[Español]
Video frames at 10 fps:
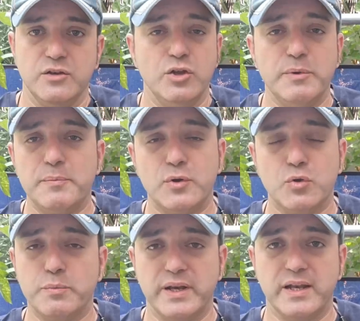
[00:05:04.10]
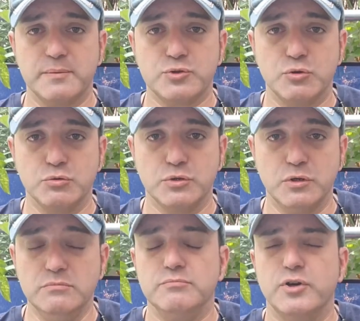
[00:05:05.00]
No me preocupan en
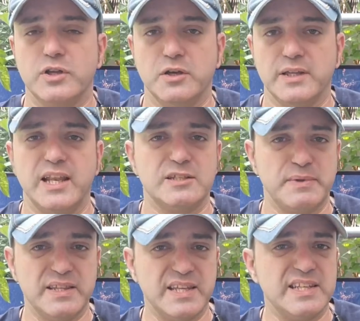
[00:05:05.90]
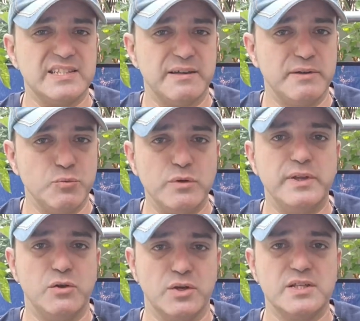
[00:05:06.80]
absoluto porque, oye, las plantas ya saben muy
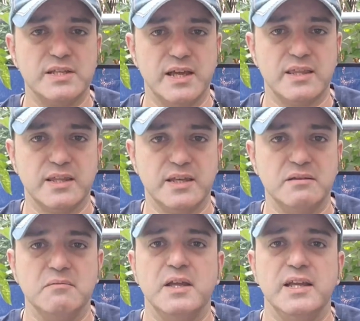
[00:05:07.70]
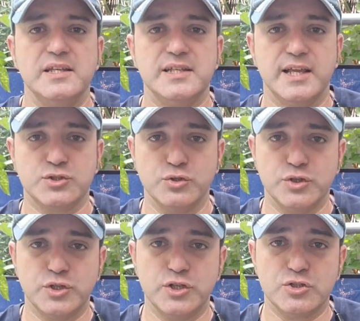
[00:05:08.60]
bien lo que se hacen y si las
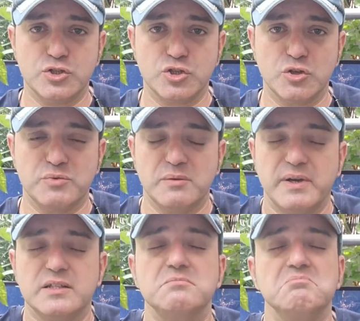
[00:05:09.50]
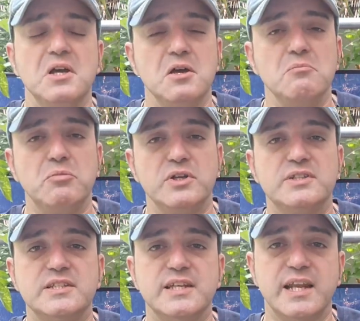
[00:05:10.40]
condiciones no son óptimas,
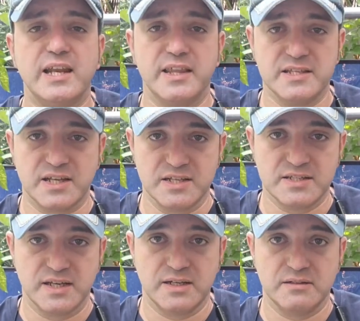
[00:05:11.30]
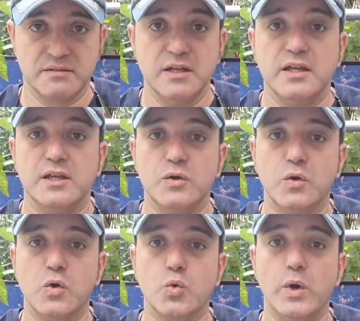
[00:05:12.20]
pues se echarán a descansar. Y
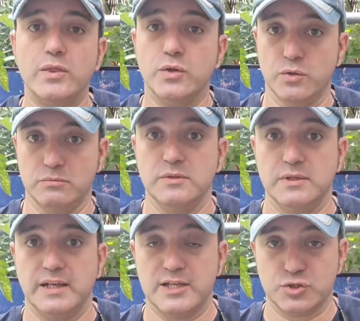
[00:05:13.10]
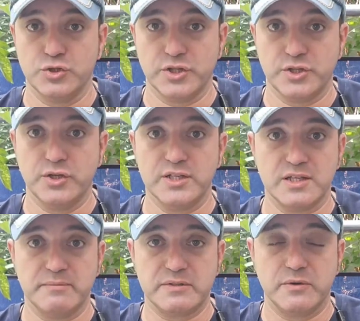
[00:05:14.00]
luego cuando las condiciones
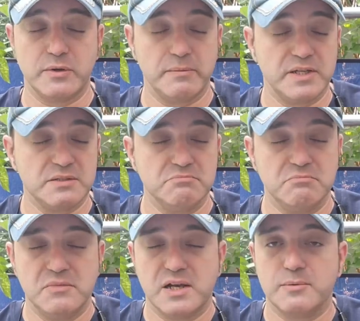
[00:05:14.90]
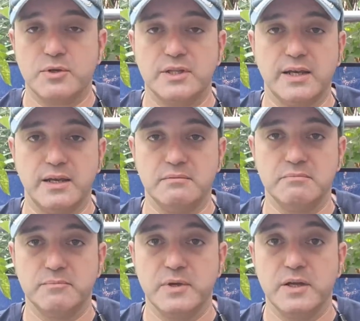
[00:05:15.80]
sean más favorables, rebrotarán.